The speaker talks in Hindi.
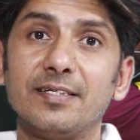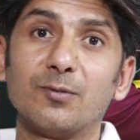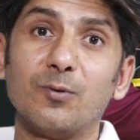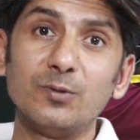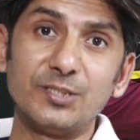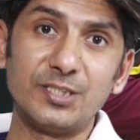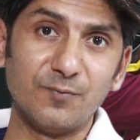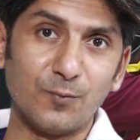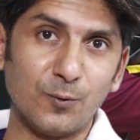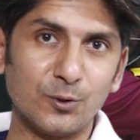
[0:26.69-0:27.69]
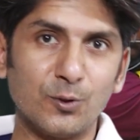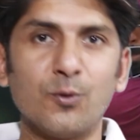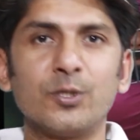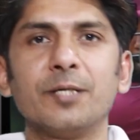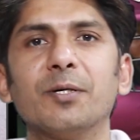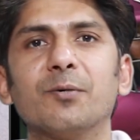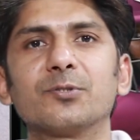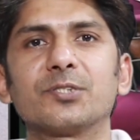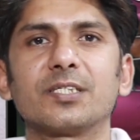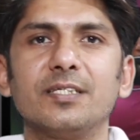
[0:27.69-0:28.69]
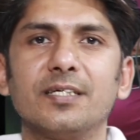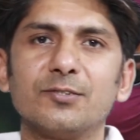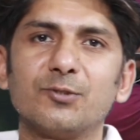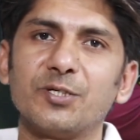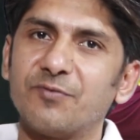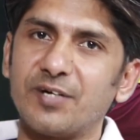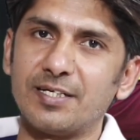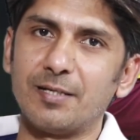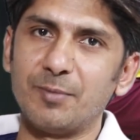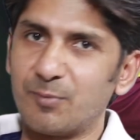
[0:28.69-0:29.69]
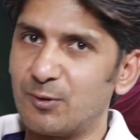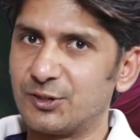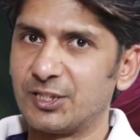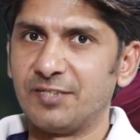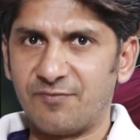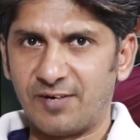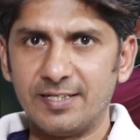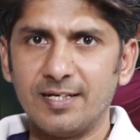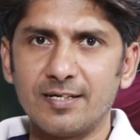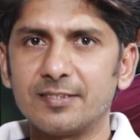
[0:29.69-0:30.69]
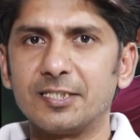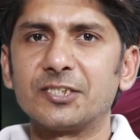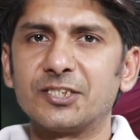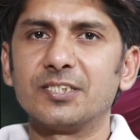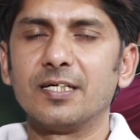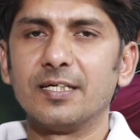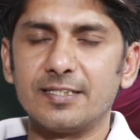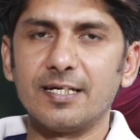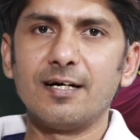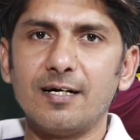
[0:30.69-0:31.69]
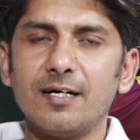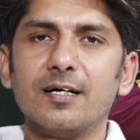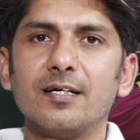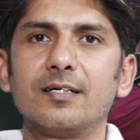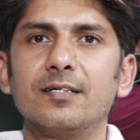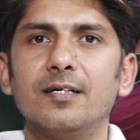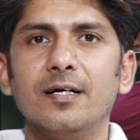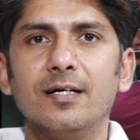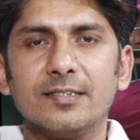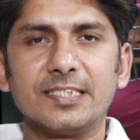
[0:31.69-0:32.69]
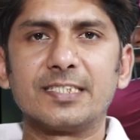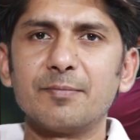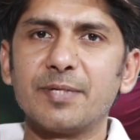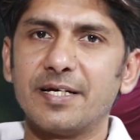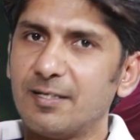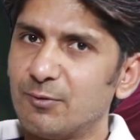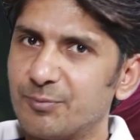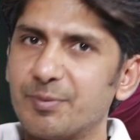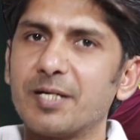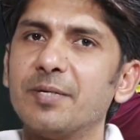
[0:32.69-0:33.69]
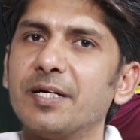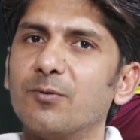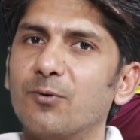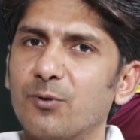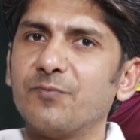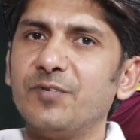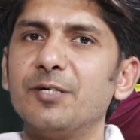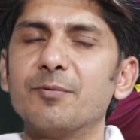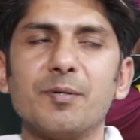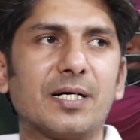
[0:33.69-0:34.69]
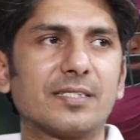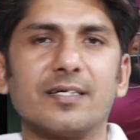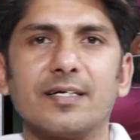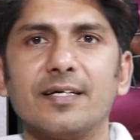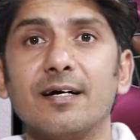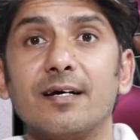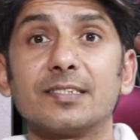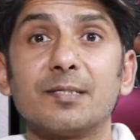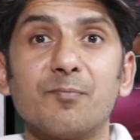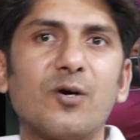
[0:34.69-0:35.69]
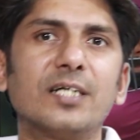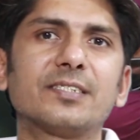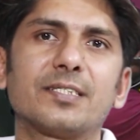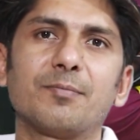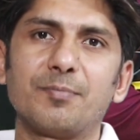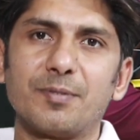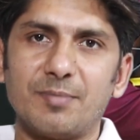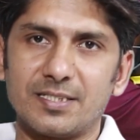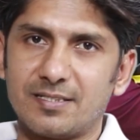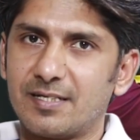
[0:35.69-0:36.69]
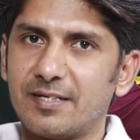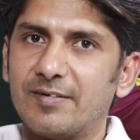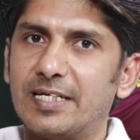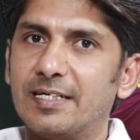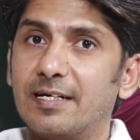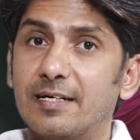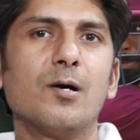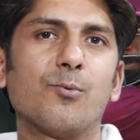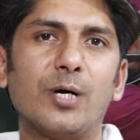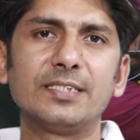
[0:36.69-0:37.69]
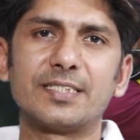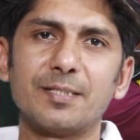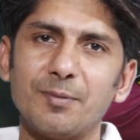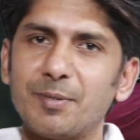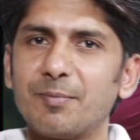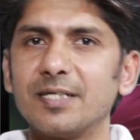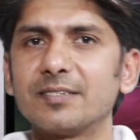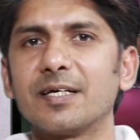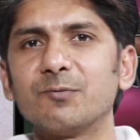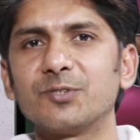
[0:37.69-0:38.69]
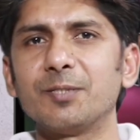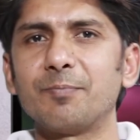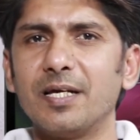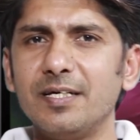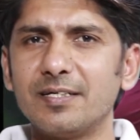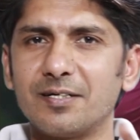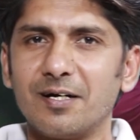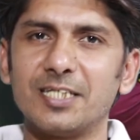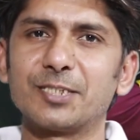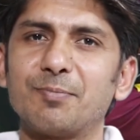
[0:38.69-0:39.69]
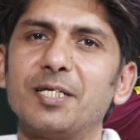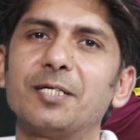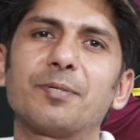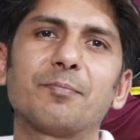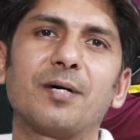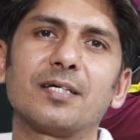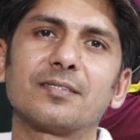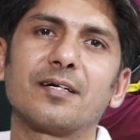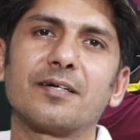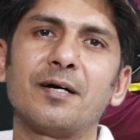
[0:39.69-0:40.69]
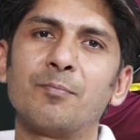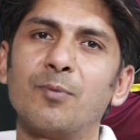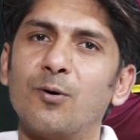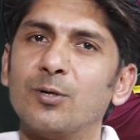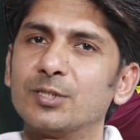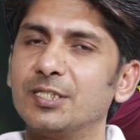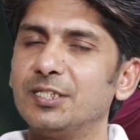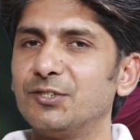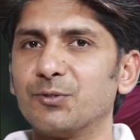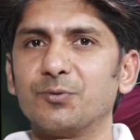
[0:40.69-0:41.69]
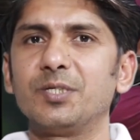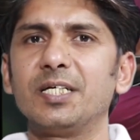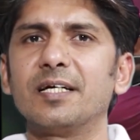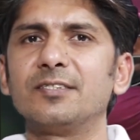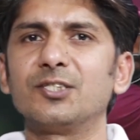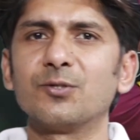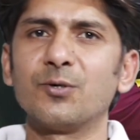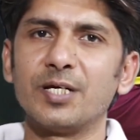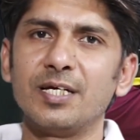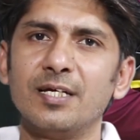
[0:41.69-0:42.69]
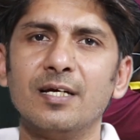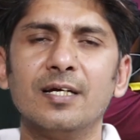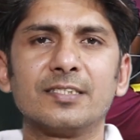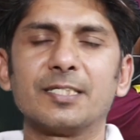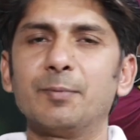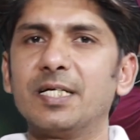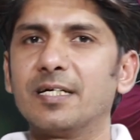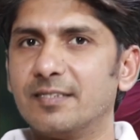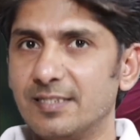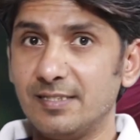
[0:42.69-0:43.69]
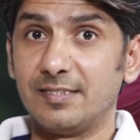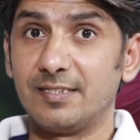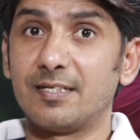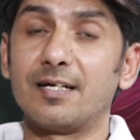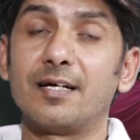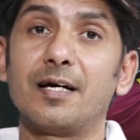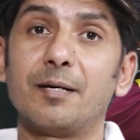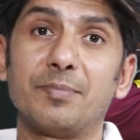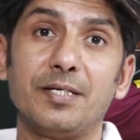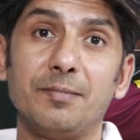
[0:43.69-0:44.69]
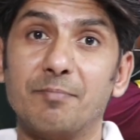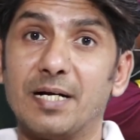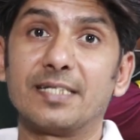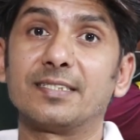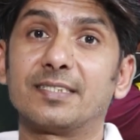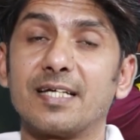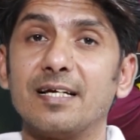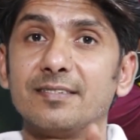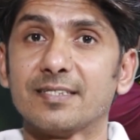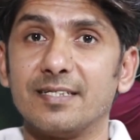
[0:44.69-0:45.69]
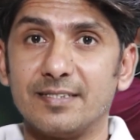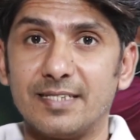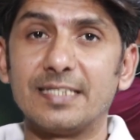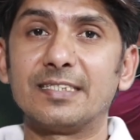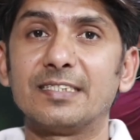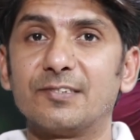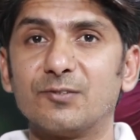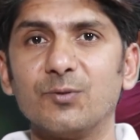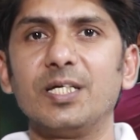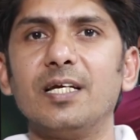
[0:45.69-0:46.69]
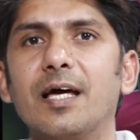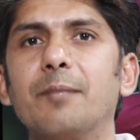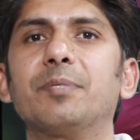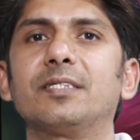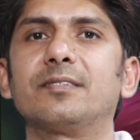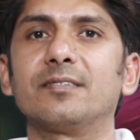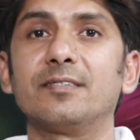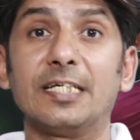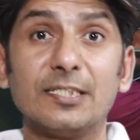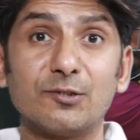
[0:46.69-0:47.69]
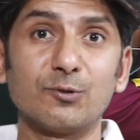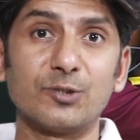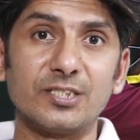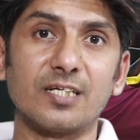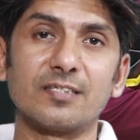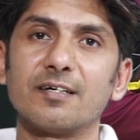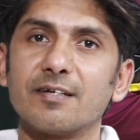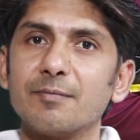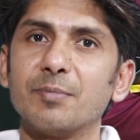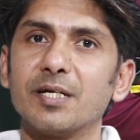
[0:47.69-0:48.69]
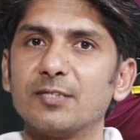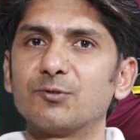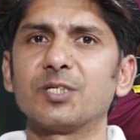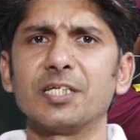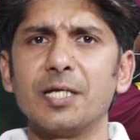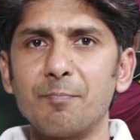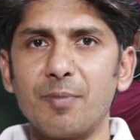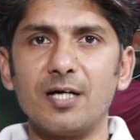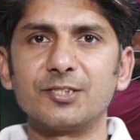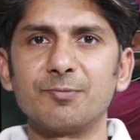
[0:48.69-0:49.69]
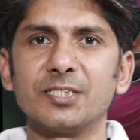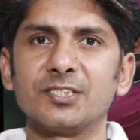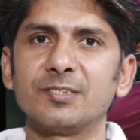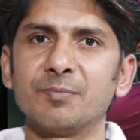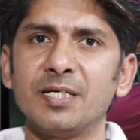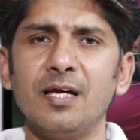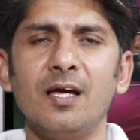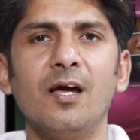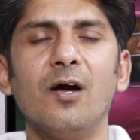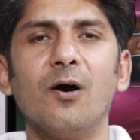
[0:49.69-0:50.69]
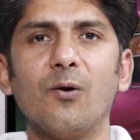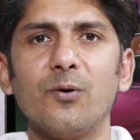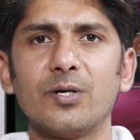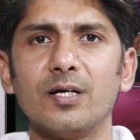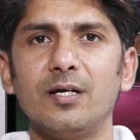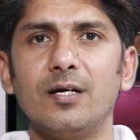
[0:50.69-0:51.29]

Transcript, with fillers: कि कौन सी वो दो टीमें हो सकती हैं जो कि फाइनल में पहुंचेगी फाइनल का क्या क्या आ, सिस्टम रहेगा उस पर हम एक और वीडियो में बात करेंगे आज हम पॉइंट्स टेबल पर बात करने वाले हैं पॉइंट्स टेबल पर बात करें उससे पहले एक खास प्लेयर पर बात करना बहुत ही ज़रूरी है जिन्होंने सभी का दिल जीता है अपनी बैटिंग स्टाइल से दैट इज़ सुनील एम्ब्रिस डेढ़ सौ से ज़्यादा रन बना चुके हैं पाँच मैचेस में और